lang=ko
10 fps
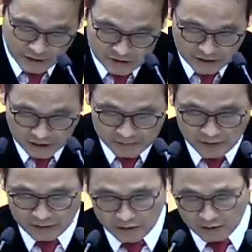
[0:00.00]
않은
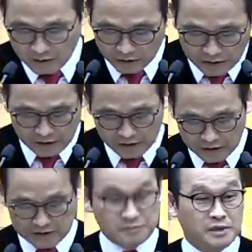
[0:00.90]
사람이 어디
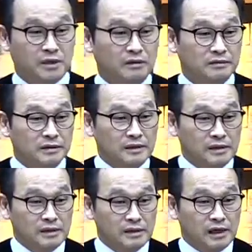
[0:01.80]
있겠습니까?
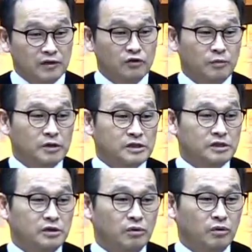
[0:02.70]
한두
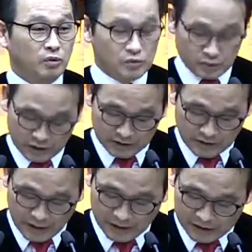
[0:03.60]
번씩 이런 고통 속에는
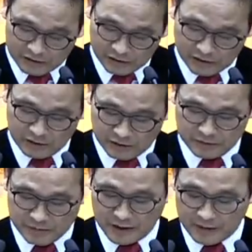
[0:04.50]
다 있었을
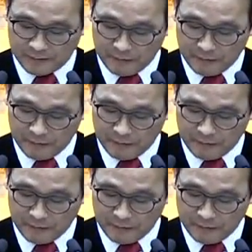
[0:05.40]
것입니다.